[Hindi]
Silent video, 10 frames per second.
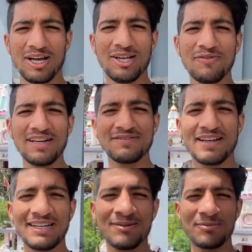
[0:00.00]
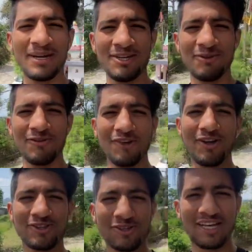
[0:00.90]
हेलो फ्रेंड्स वेलकम टू माय न्यू
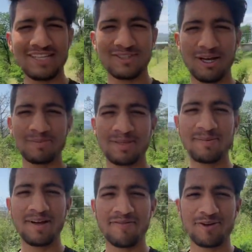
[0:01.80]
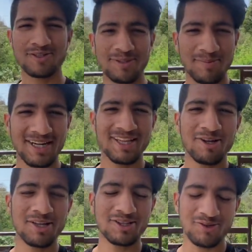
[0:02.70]
व्लॉग तो कैसे हो आप सब आपको सब बढ़िया
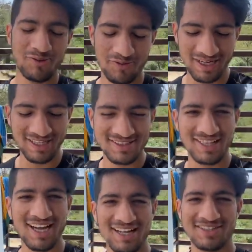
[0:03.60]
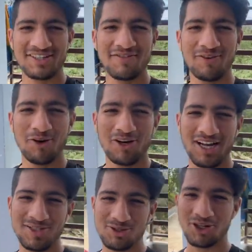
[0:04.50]
होंगे तो फ्रेंड्स आज का व्लॉग
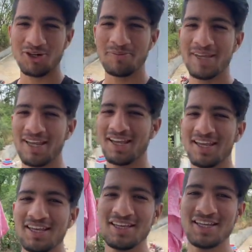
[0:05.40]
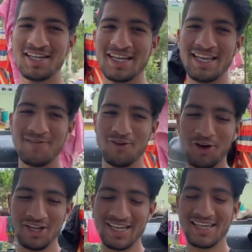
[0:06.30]
आ चुका हूँ मैं नया
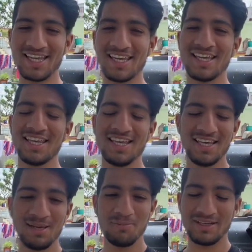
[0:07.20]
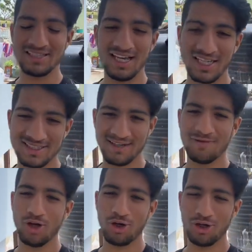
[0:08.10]
व्लॉग लेके वैसे आज का
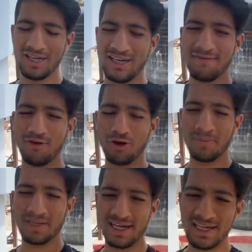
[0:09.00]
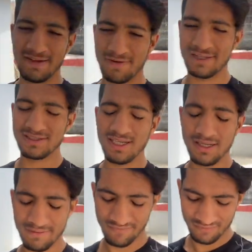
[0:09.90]
व्लॉग और नया व्लॉग में क्या ही डिफरेंस है
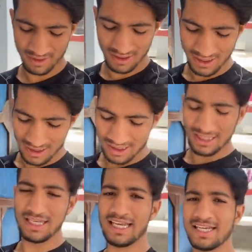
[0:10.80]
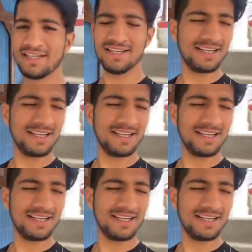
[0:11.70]
लेकिन